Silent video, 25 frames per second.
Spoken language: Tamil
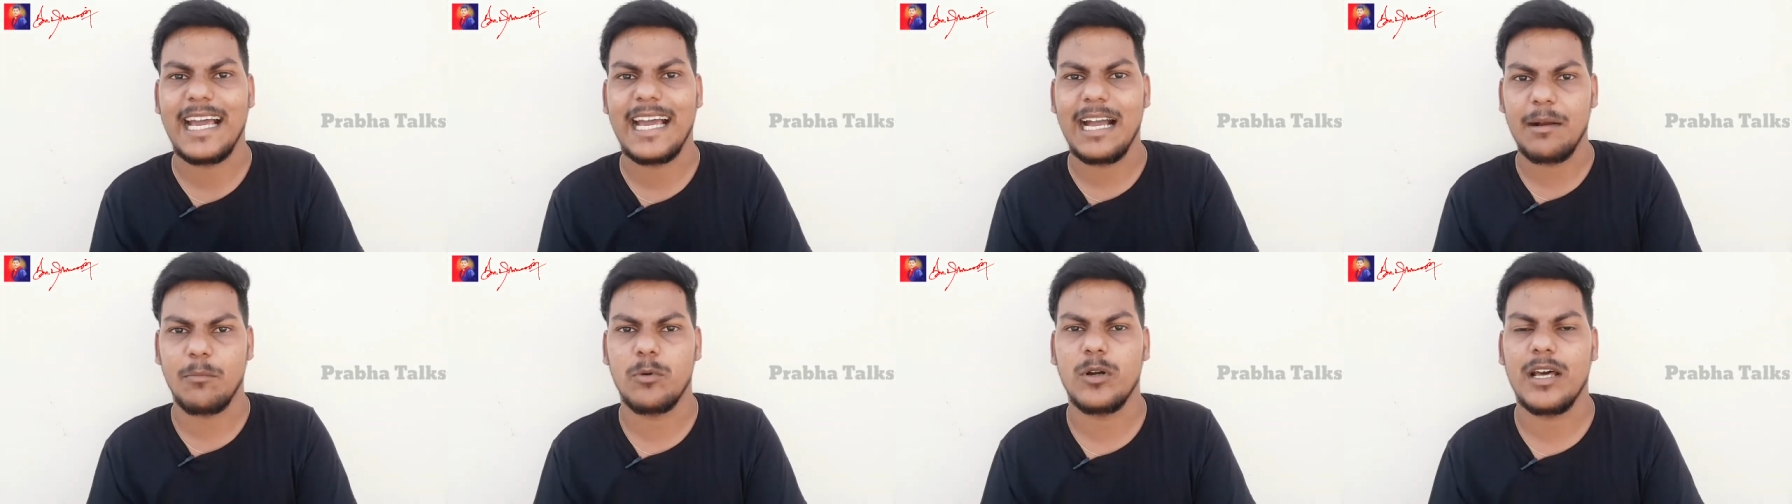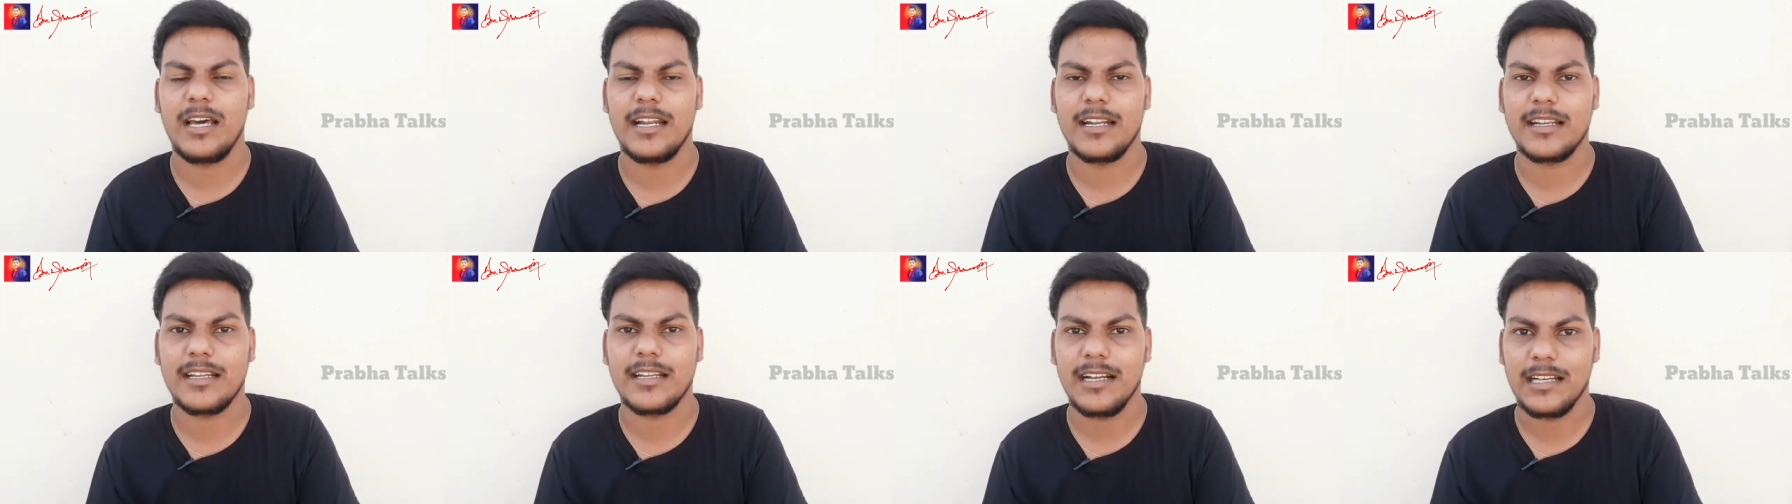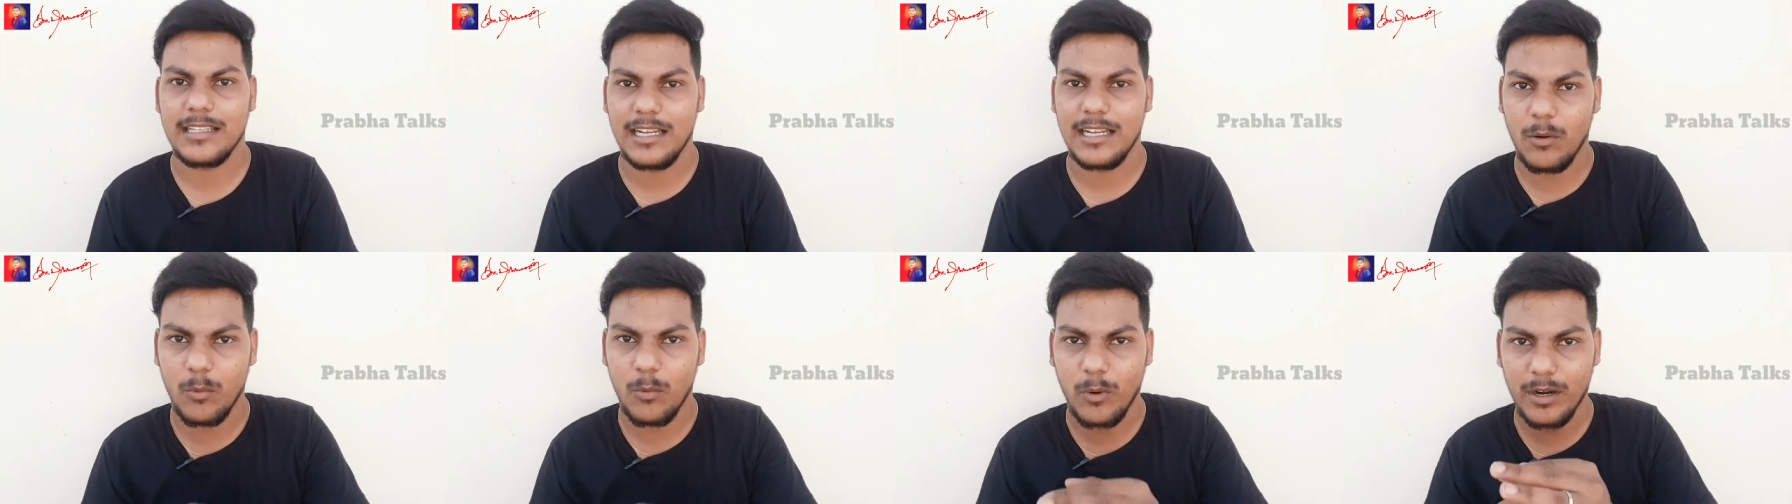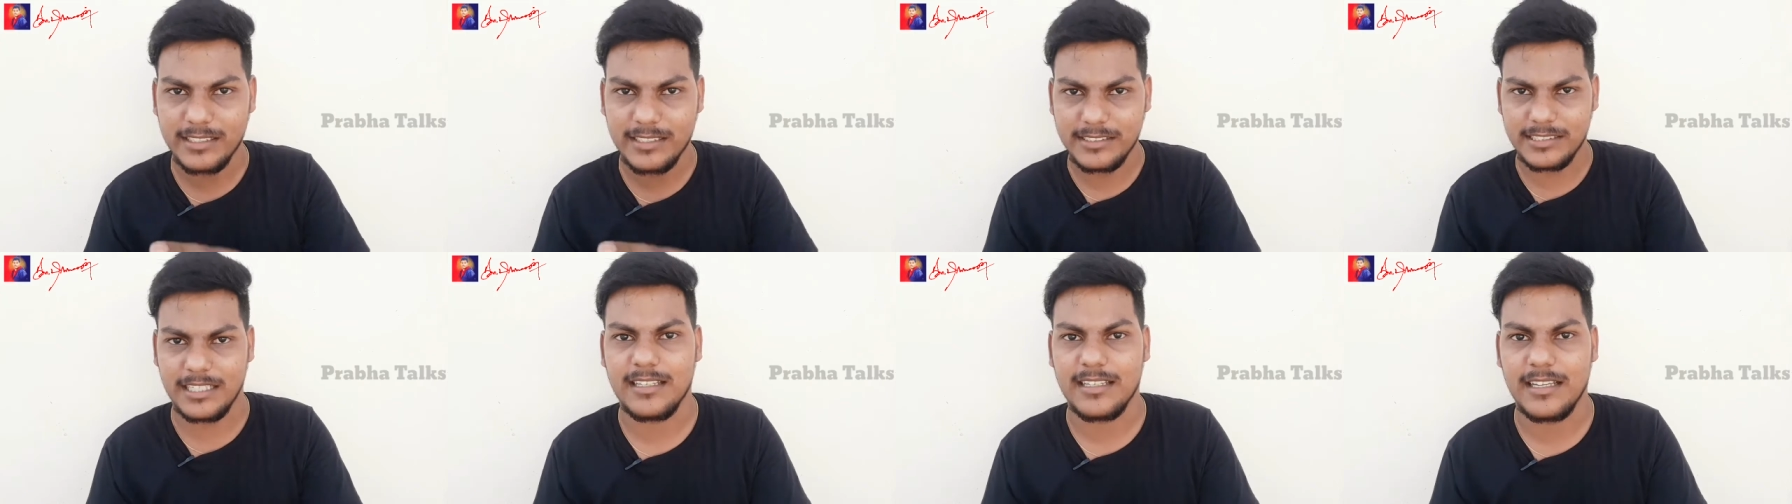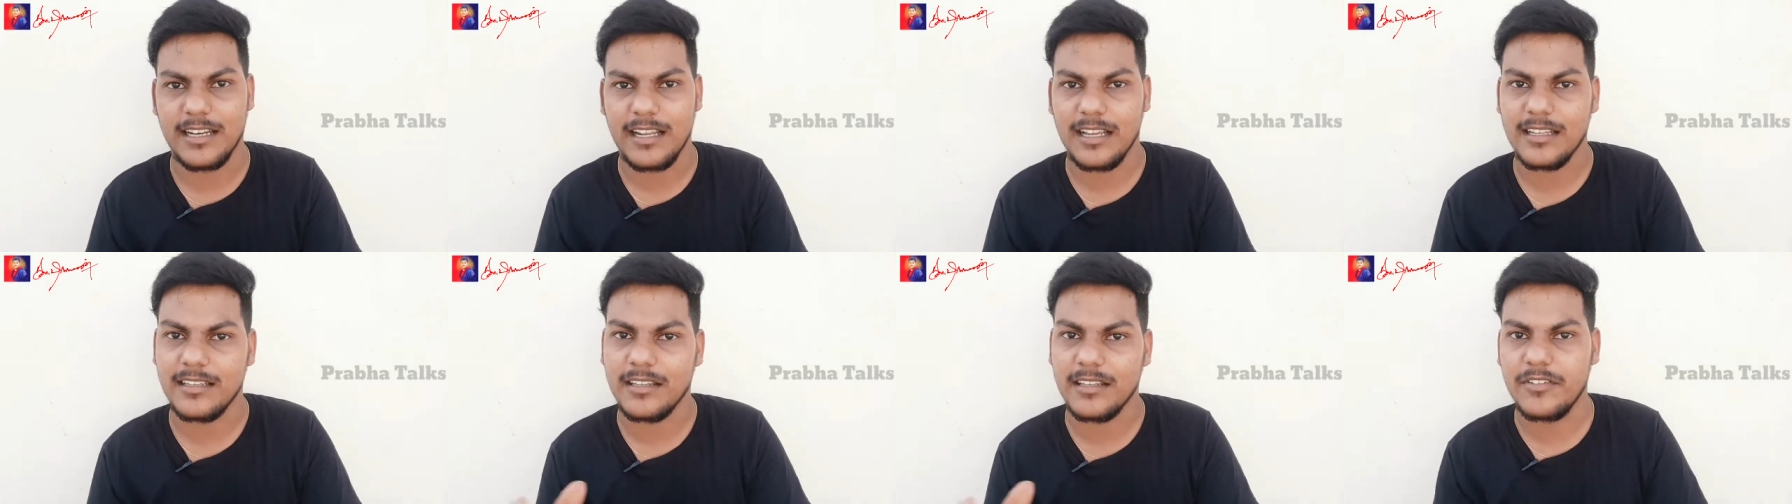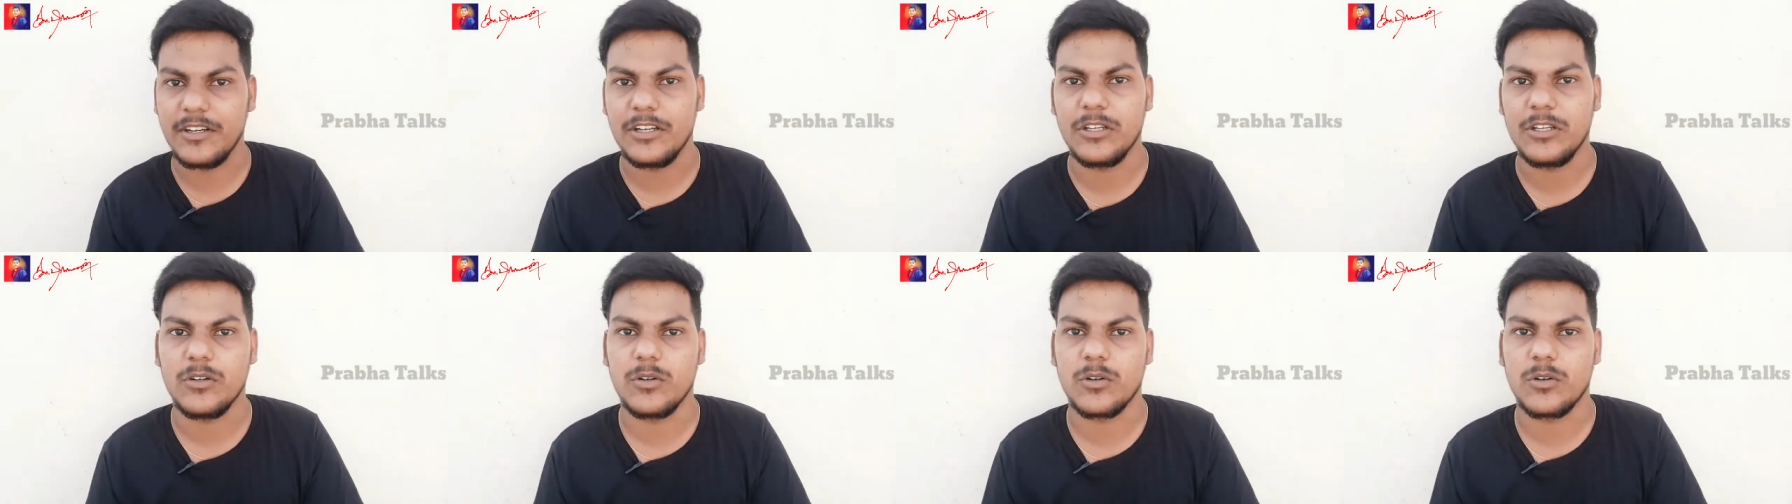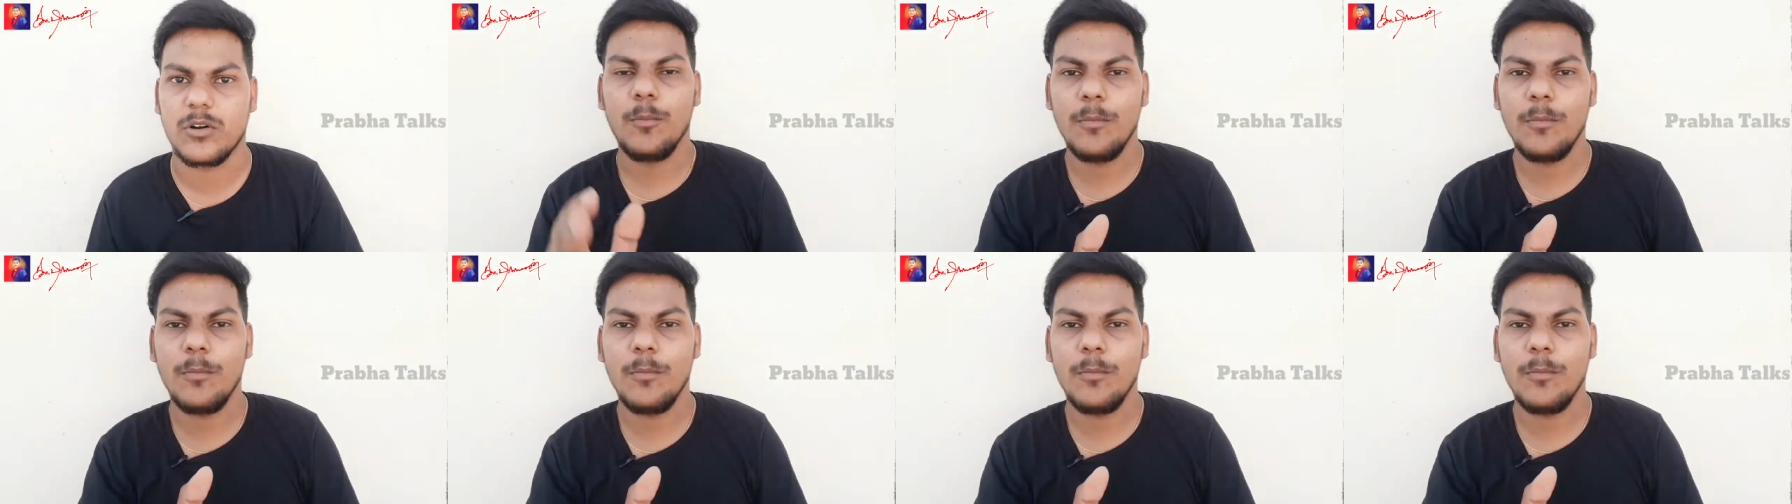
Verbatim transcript: டேபுடாக இருக்குது அதெல்லாம் உடச்சரியலாம் அந்த வீடியோ